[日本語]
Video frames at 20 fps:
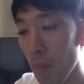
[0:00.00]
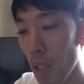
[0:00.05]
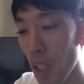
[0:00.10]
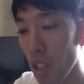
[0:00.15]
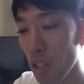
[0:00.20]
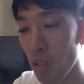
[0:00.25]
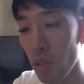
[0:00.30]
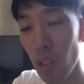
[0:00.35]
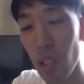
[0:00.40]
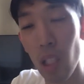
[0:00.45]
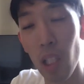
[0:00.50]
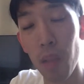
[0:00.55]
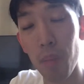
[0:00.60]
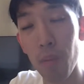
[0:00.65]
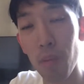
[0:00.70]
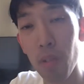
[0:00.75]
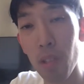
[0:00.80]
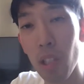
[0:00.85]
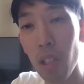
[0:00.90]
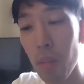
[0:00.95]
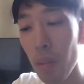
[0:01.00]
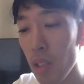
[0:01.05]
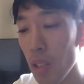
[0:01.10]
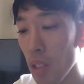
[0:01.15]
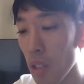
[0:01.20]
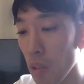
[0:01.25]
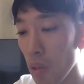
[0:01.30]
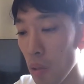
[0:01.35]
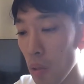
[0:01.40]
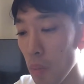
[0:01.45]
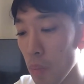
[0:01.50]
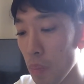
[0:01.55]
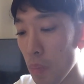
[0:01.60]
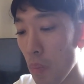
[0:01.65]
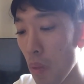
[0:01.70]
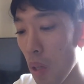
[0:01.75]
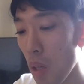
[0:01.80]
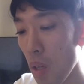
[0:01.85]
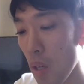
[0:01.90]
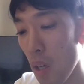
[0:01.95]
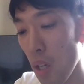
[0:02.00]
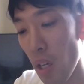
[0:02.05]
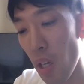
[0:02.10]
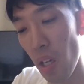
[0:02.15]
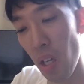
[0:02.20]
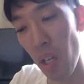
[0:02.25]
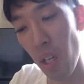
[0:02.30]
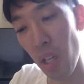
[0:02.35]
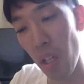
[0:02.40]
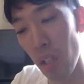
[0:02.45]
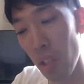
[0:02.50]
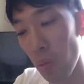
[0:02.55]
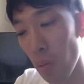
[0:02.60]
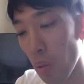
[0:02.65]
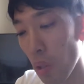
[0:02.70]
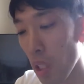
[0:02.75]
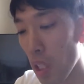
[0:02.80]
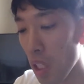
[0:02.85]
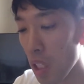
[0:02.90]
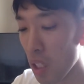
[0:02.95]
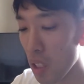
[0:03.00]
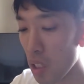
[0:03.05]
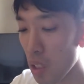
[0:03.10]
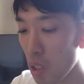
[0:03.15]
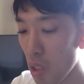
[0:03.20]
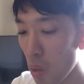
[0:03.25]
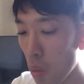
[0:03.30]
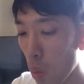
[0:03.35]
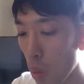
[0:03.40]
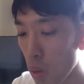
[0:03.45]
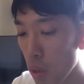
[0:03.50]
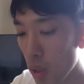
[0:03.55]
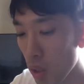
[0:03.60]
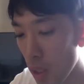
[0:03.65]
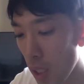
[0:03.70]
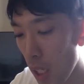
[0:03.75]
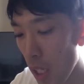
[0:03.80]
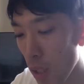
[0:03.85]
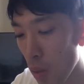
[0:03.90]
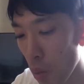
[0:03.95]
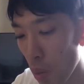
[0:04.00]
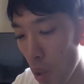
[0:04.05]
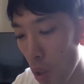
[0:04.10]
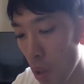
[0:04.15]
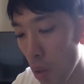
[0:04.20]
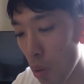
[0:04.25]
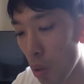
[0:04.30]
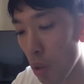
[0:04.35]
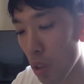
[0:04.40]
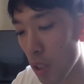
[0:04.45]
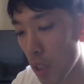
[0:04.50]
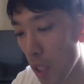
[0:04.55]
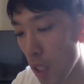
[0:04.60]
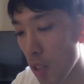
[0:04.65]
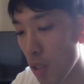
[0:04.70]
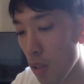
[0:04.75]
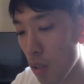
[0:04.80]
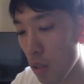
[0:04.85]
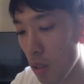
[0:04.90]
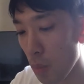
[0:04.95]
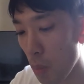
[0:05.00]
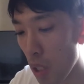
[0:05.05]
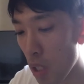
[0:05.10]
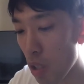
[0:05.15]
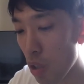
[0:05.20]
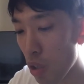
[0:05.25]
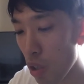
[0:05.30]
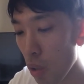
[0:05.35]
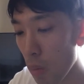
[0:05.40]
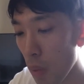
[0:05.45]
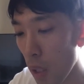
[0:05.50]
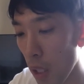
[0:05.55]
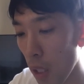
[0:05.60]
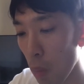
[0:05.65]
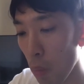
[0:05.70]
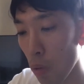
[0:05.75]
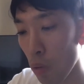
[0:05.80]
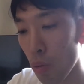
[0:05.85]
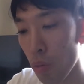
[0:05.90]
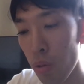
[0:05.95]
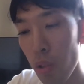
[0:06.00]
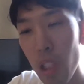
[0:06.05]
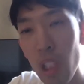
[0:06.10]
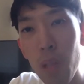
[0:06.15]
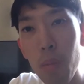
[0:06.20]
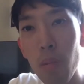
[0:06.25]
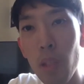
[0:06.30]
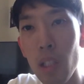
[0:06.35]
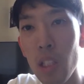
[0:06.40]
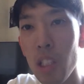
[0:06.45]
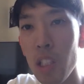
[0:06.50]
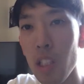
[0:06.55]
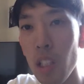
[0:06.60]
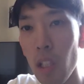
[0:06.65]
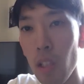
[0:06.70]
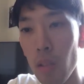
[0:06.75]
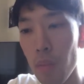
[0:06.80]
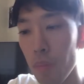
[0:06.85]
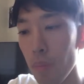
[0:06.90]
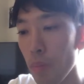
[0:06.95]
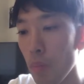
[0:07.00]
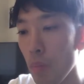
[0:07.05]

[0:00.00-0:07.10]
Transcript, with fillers: やつとか売ってますけどそれコスメそれより全めっちゃうまいもうクリームが違う